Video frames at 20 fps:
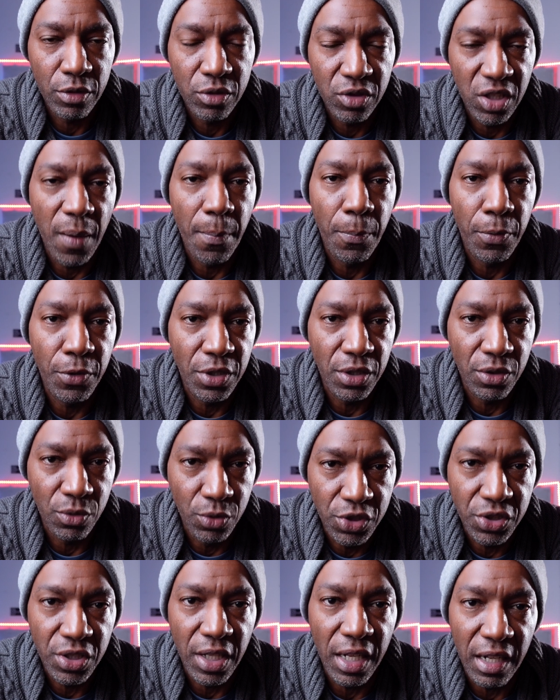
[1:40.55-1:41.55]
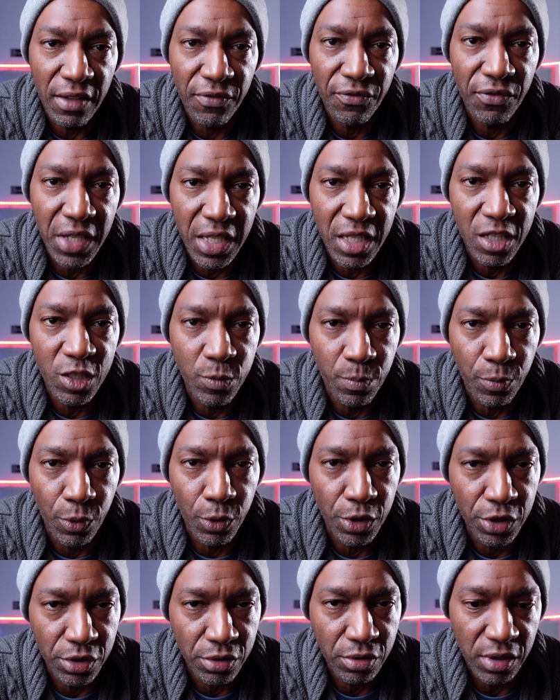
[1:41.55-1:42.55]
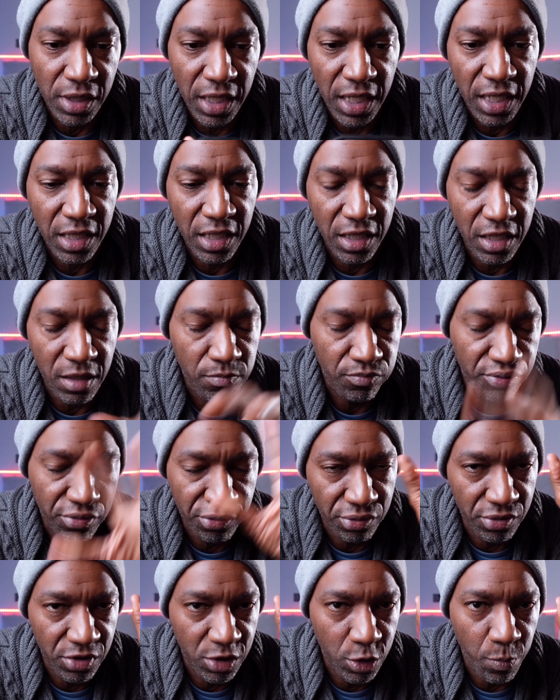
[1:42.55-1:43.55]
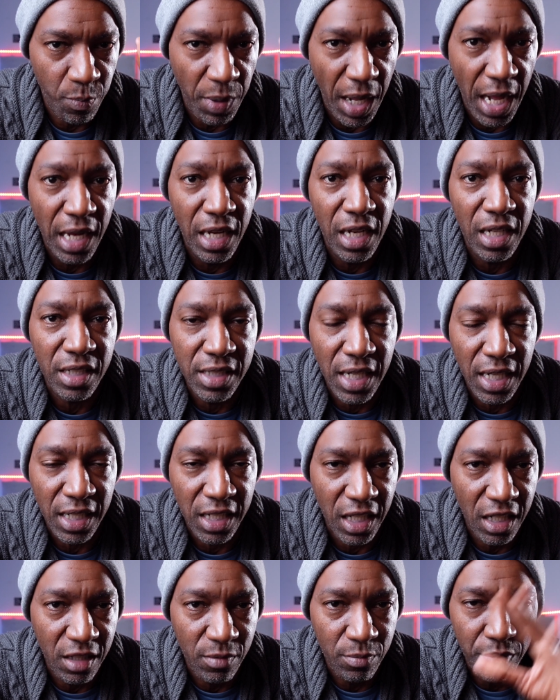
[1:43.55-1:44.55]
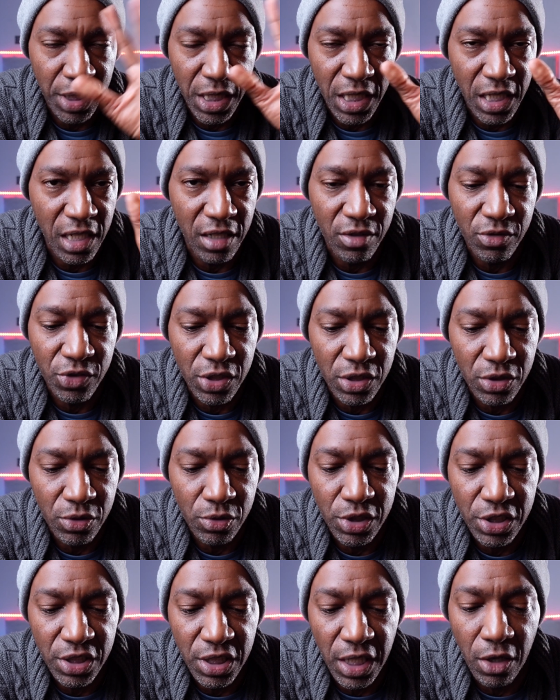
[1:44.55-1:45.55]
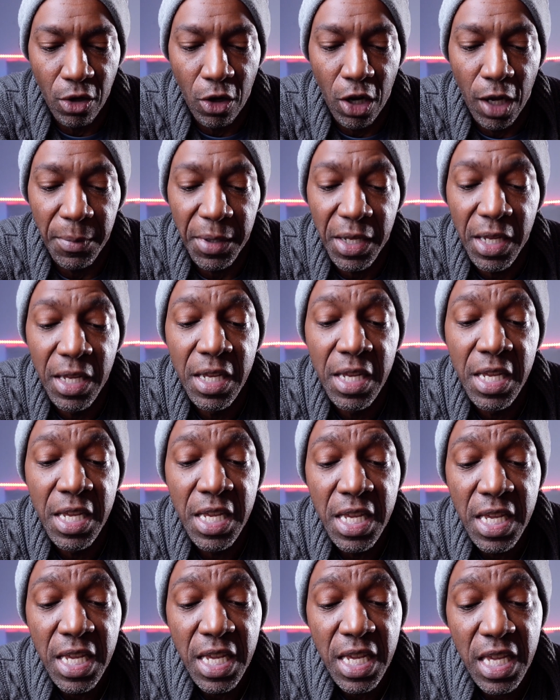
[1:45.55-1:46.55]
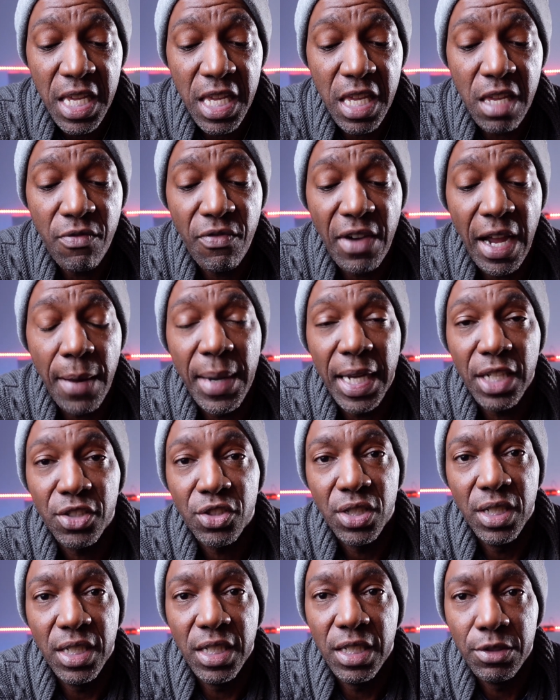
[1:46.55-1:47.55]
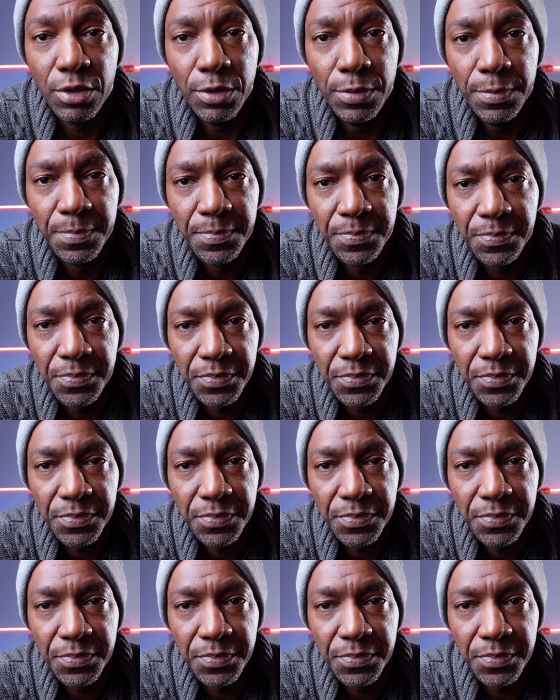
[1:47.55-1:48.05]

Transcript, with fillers: o tempo de luz que ela fica exposto, né? que espalha, dá aquele brilhão de luz enorme. E vai baixando